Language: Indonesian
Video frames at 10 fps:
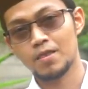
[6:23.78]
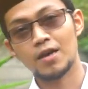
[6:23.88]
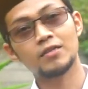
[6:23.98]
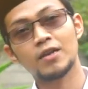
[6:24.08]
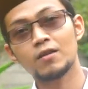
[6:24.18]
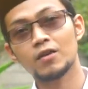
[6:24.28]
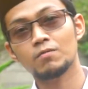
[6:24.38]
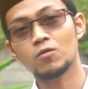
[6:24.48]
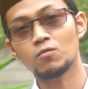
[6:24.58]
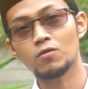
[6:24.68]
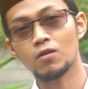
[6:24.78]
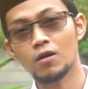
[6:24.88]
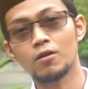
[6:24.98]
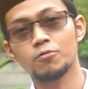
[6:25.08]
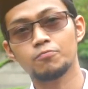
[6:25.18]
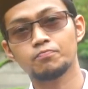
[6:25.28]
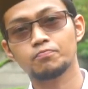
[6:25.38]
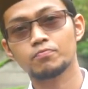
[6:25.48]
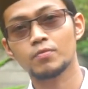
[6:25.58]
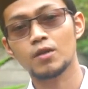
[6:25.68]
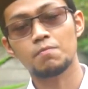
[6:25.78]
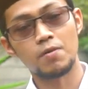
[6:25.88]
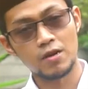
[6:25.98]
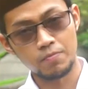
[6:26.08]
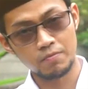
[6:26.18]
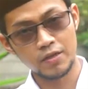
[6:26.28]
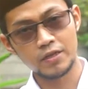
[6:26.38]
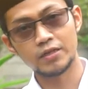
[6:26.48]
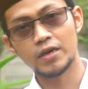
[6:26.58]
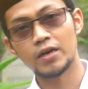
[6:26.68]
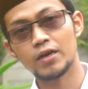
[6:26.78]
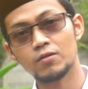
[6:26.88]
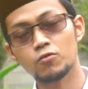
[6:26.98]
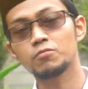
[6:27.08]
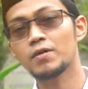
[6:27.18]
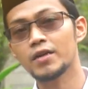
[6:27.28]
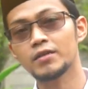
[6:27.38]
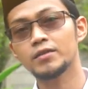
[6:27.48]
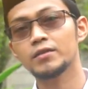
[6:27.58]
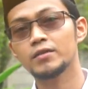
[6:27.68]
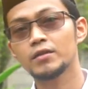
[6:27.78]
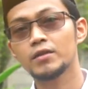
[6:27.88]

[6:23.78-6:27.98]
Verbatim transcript: hadirin rahimakumullah para pemirsa good money